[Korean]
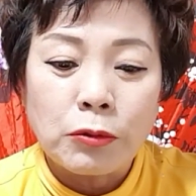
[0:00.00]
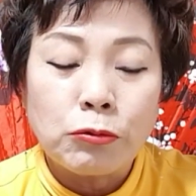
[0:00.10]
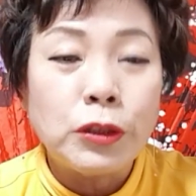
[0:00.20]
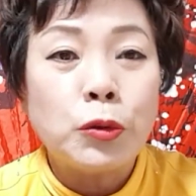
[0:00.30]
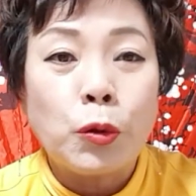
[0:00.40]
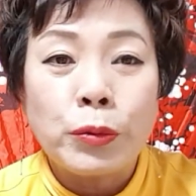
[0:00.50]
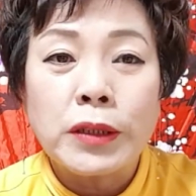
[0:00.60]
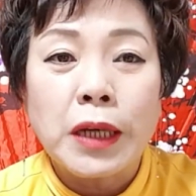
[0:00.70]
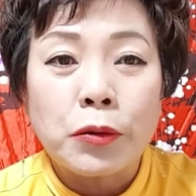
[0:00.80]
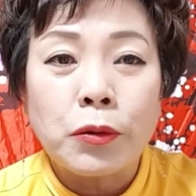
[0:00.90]
운이 높게
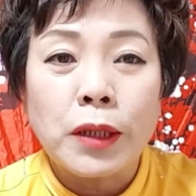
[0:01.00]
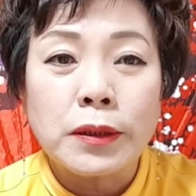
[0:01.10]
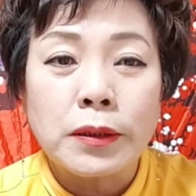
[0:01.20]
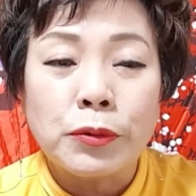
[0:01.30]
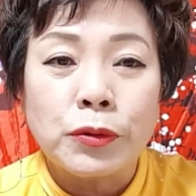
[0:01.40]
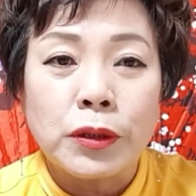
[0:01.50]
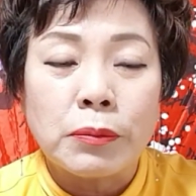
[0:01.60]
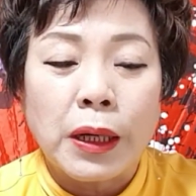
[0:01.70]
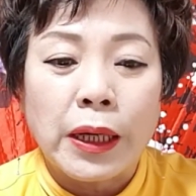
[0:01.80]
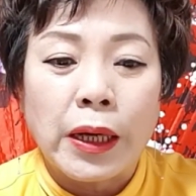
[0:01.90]
작용하시는 분들이
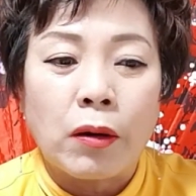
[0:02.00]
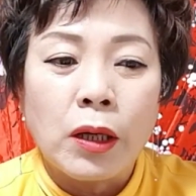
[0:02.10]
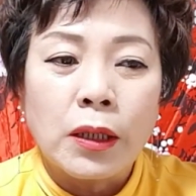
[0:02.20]
많아요.